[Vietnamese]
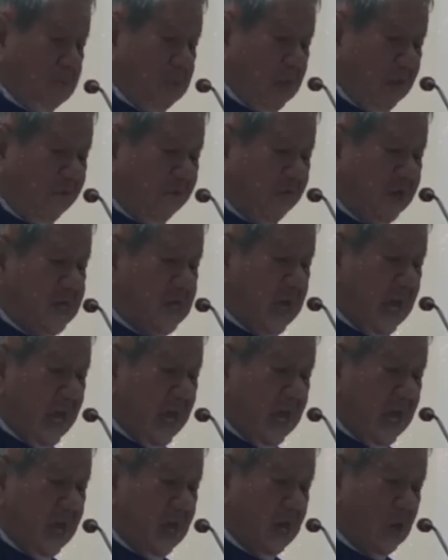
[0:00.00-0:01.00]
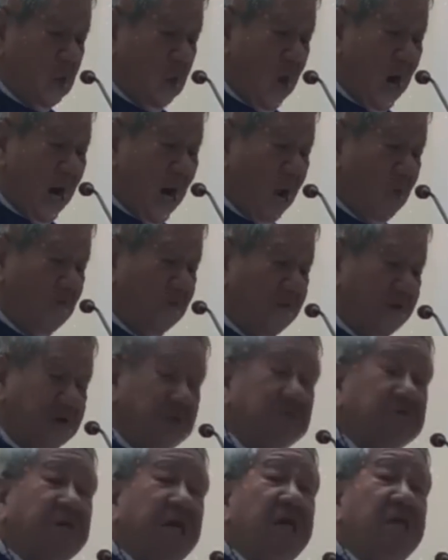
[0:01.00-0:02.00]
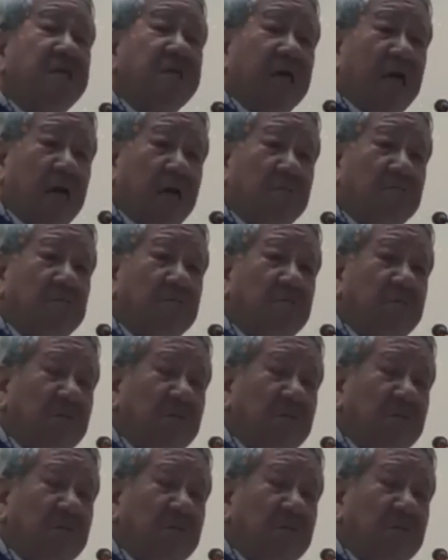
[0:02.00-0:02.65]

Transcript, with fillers: Những vấn đề khoa học và đức tin chẳng hạn.